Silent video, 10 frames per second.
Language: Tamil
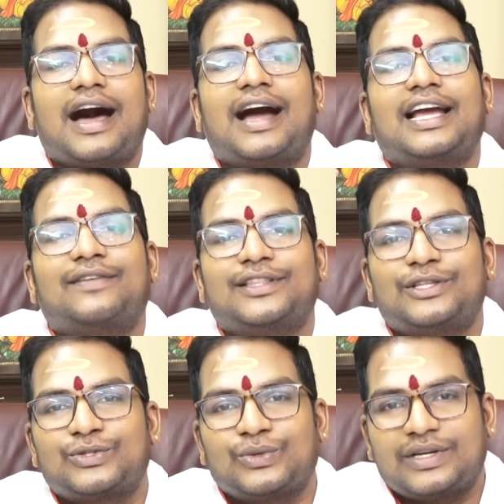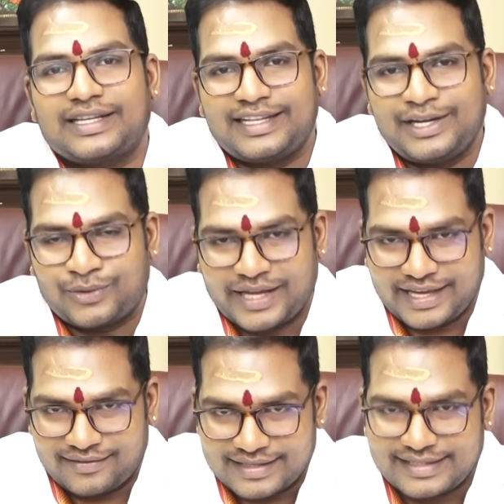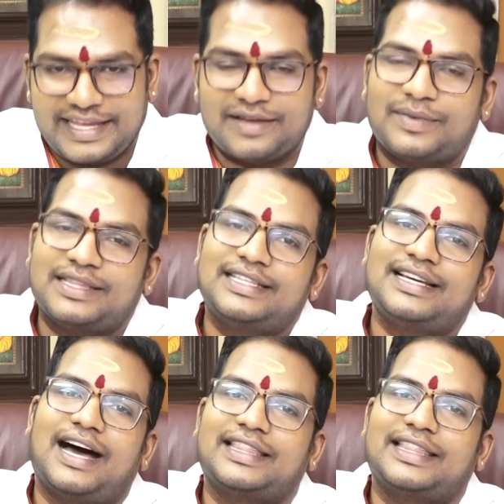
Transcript: அங்கே வந்து சுக்கரனுடைய வசியம் வந்து